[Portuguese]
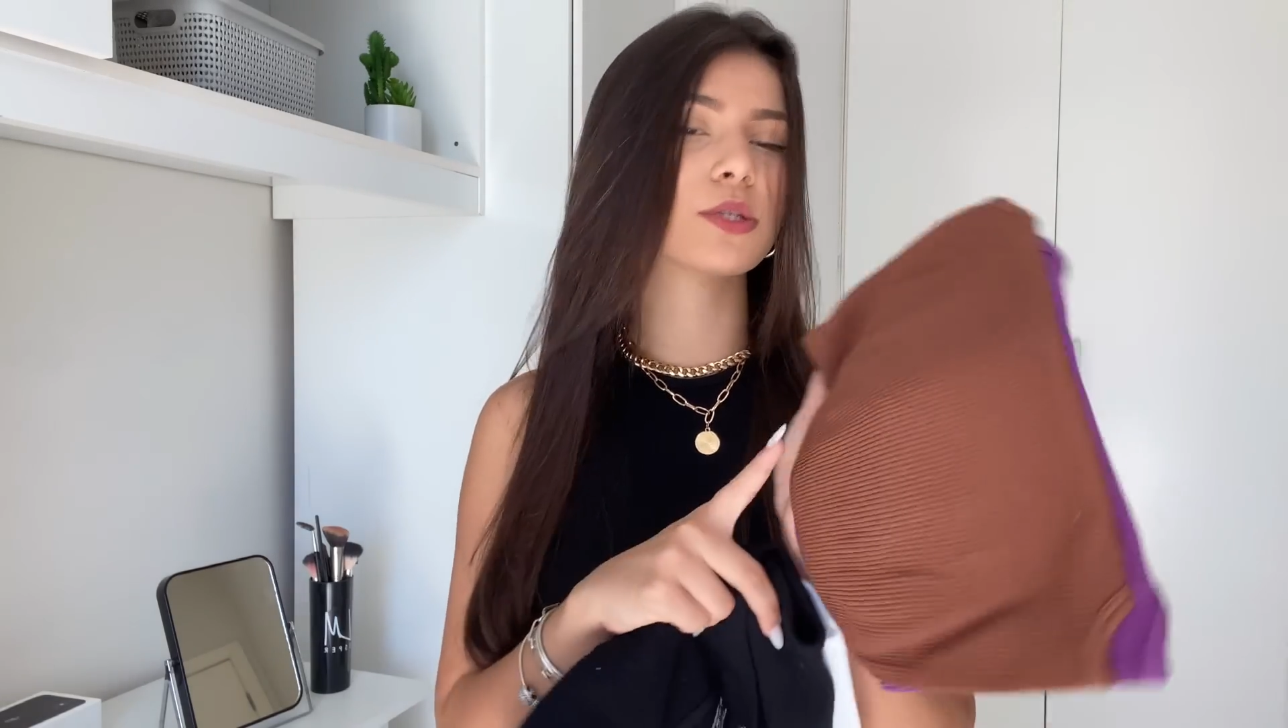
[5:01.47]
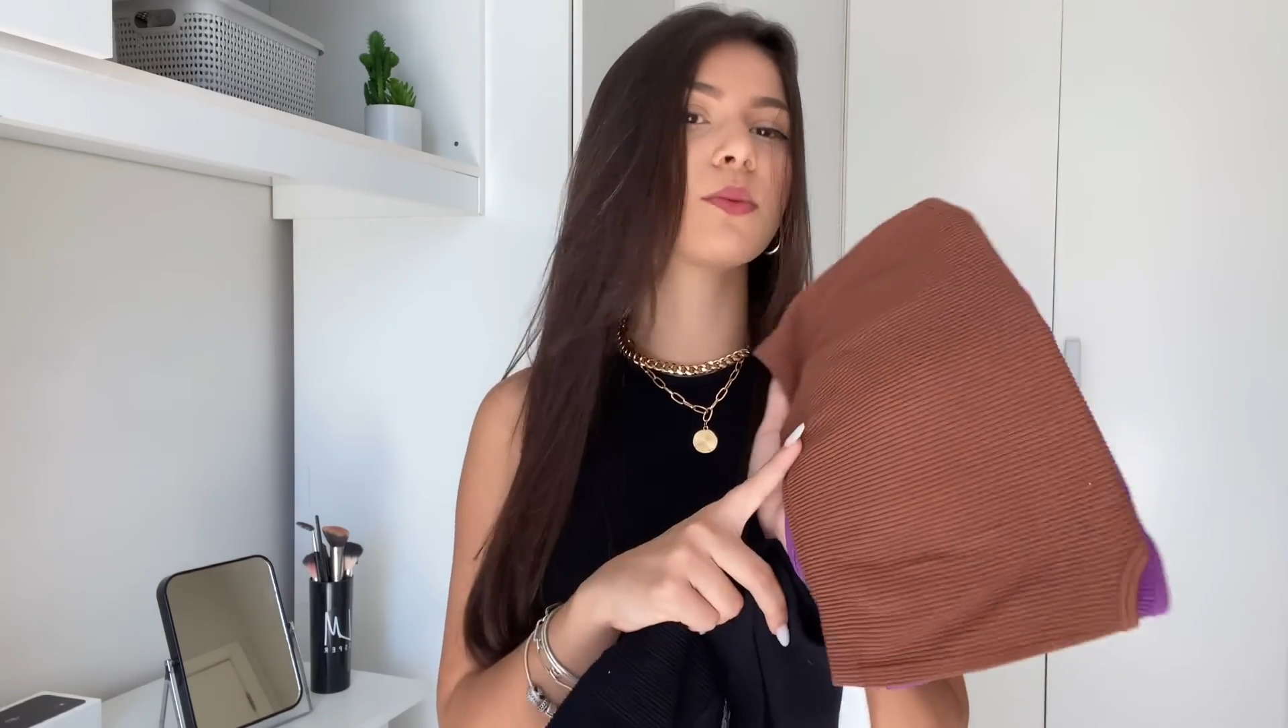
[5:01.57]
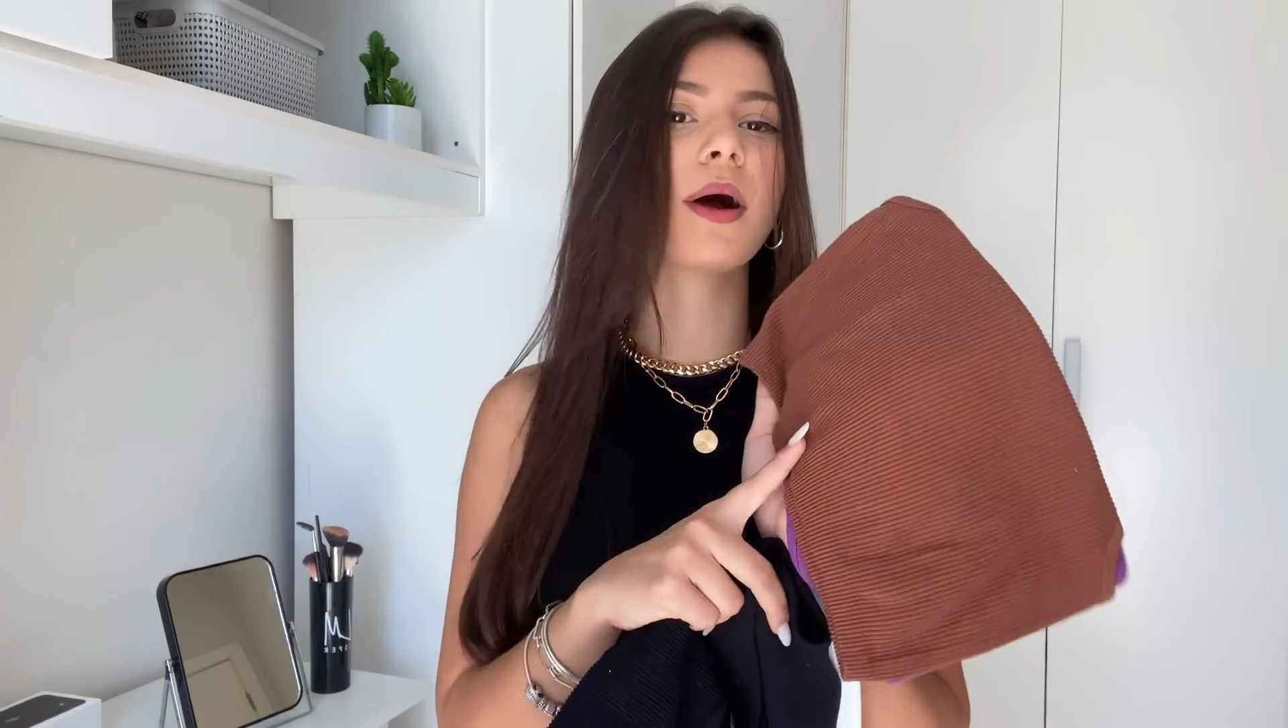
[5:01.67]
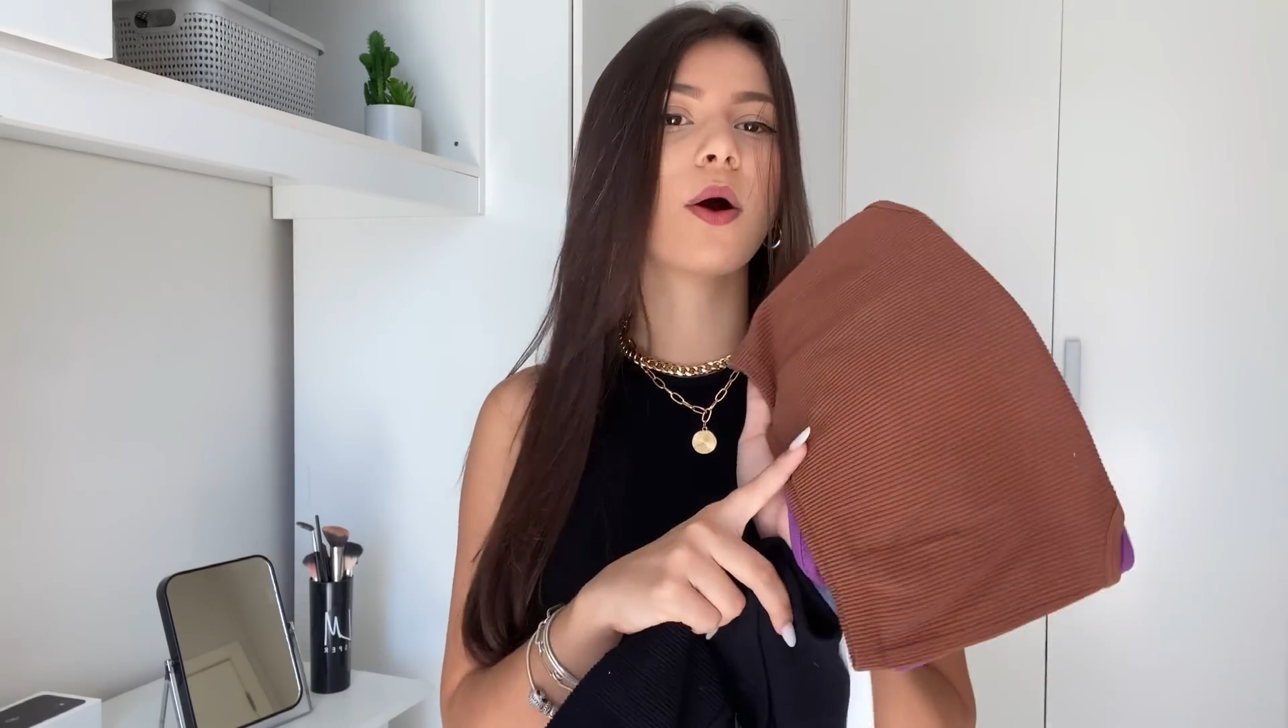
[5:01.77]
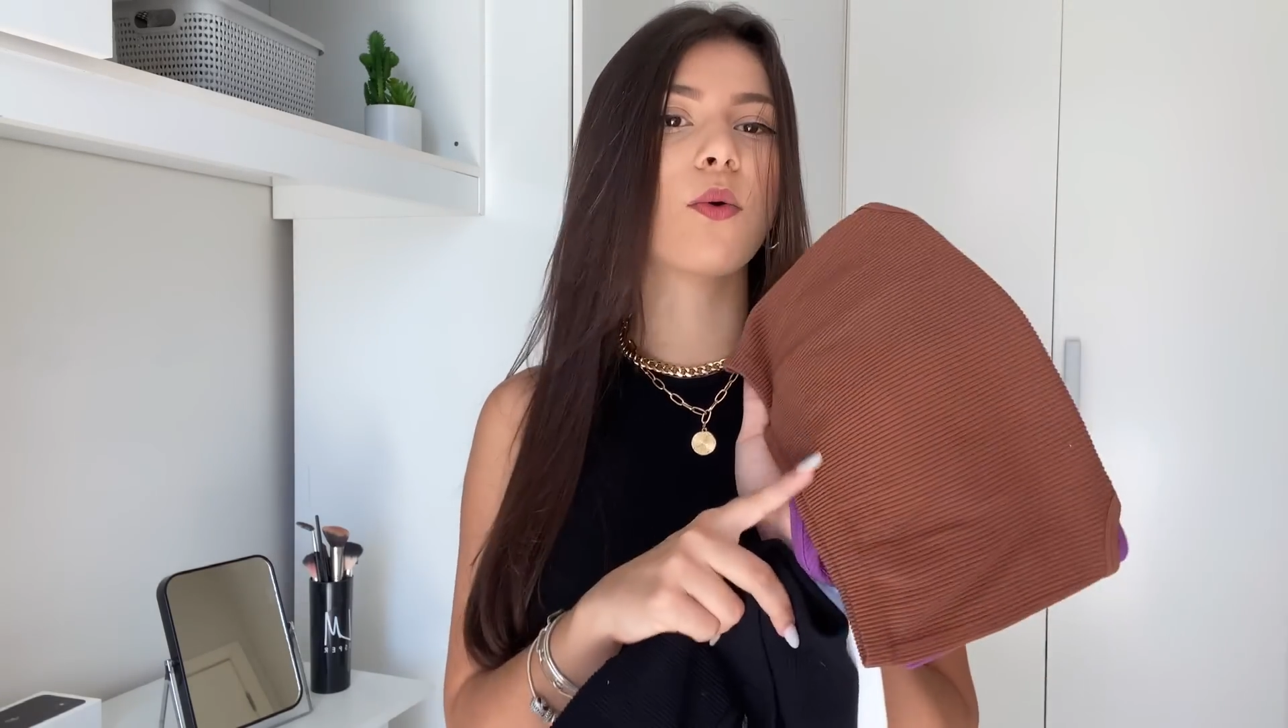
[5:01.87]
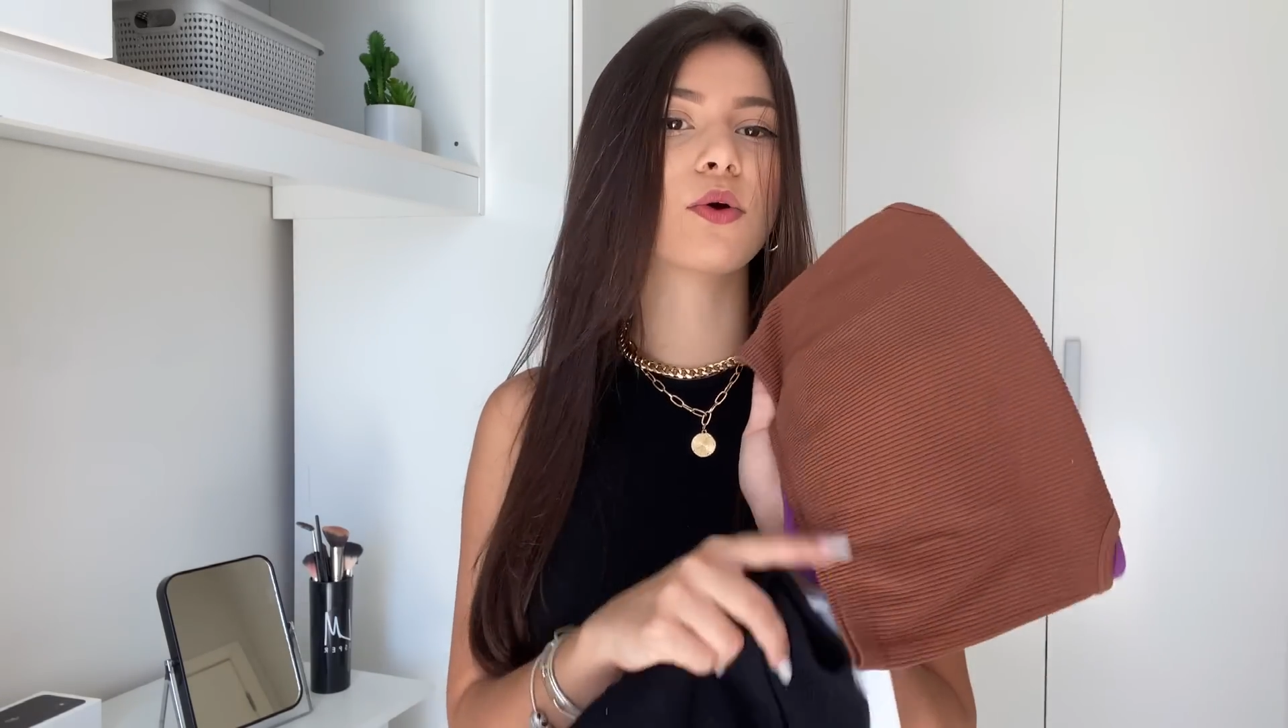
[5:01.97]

do marrom,